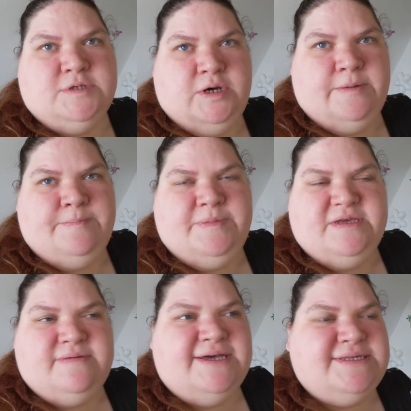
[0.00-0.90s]
So,
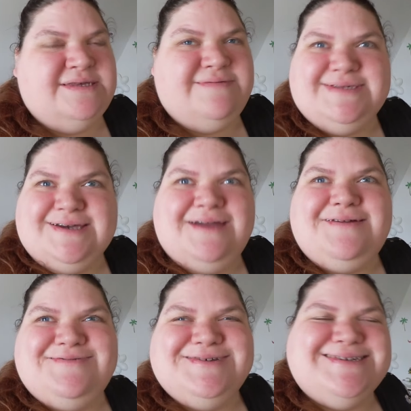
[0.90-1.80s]
ich weiß nicht, was gerade
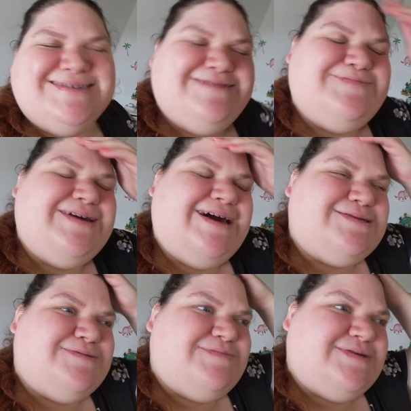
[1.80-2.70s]
los ist. Ich bin
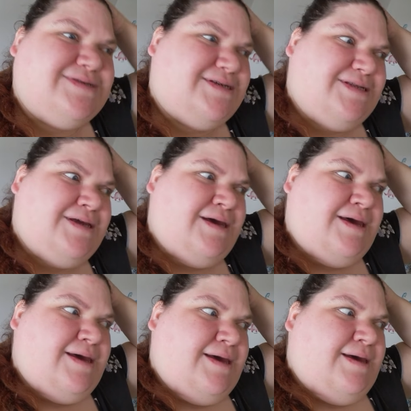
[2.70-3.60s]
gerade so ein bisschen,
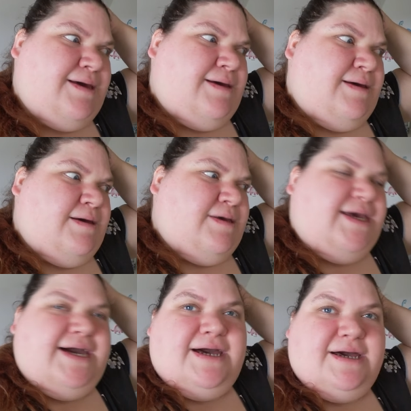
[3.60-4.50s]

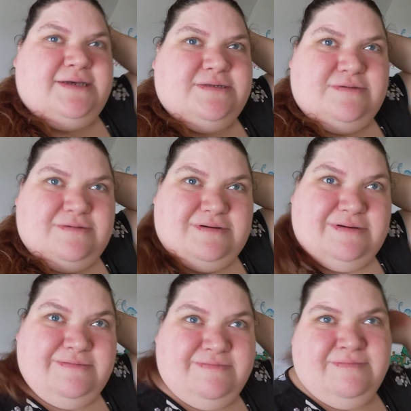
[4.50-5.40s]
ja, so,
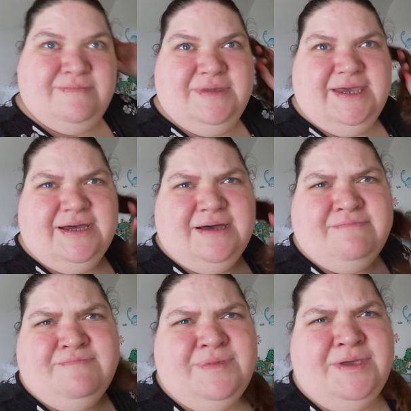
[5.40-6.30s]
ja,
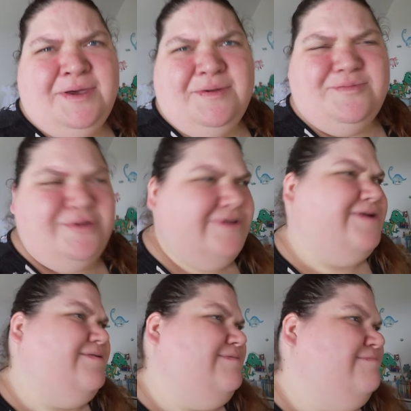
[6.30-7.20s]
müde.